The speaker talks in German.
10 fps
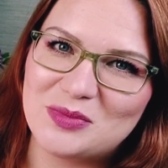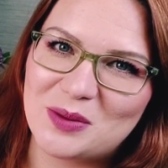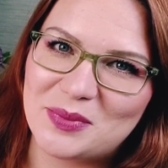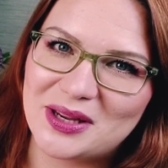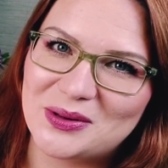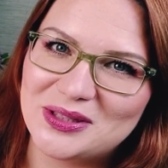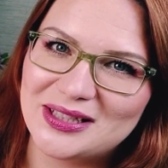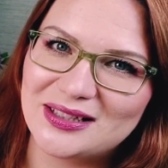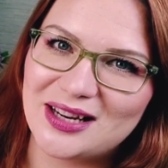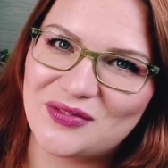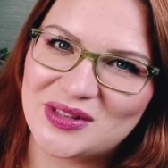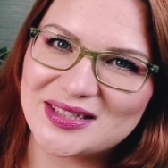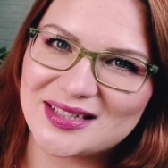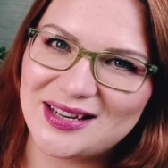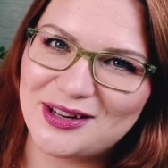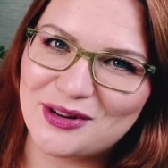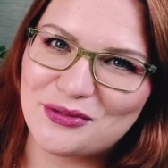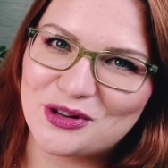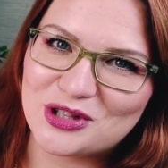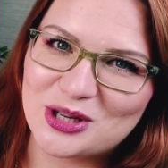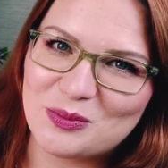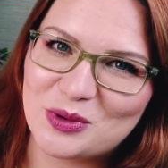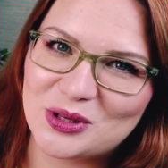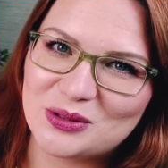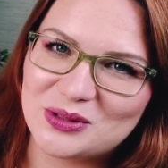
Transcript: ob ich auch deren Adventskalender vorstellen möchte.